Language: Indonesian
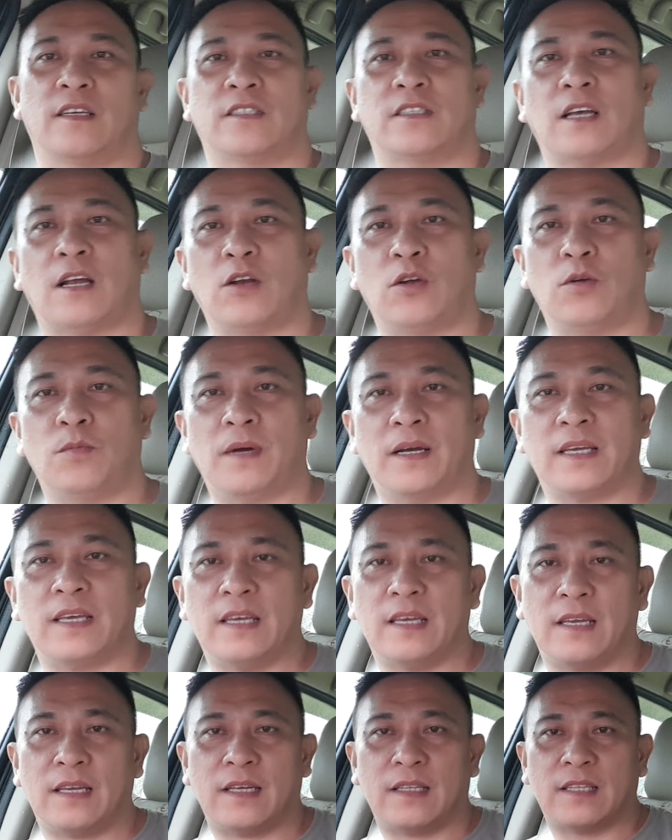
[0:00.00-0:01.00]
Shalom
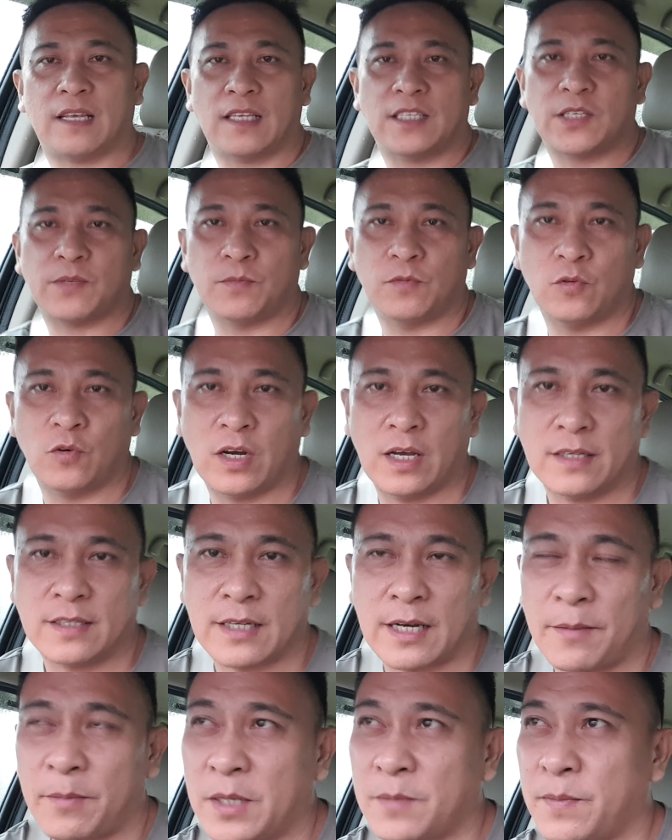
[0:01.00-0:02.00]
bagi kita semua,
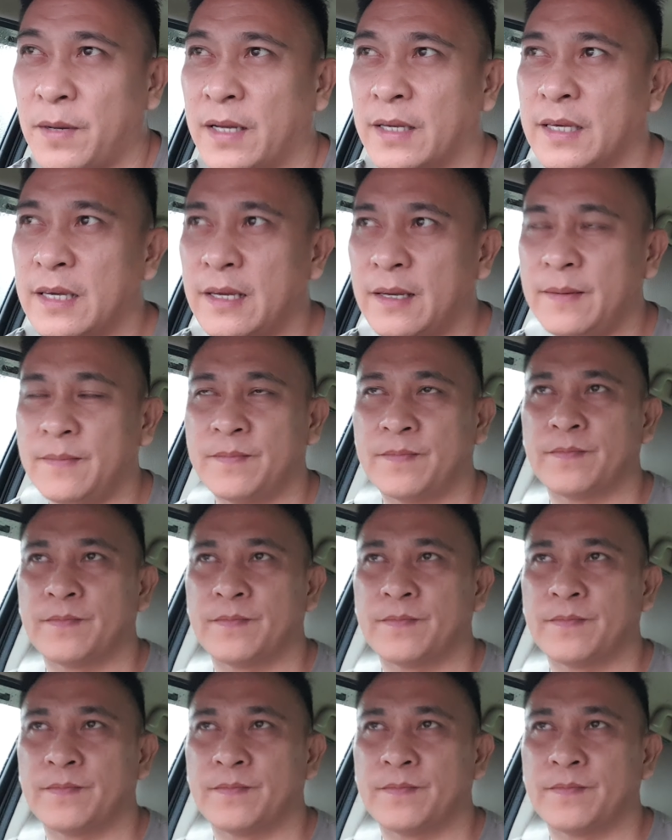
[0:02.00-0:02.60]
selamat pagi.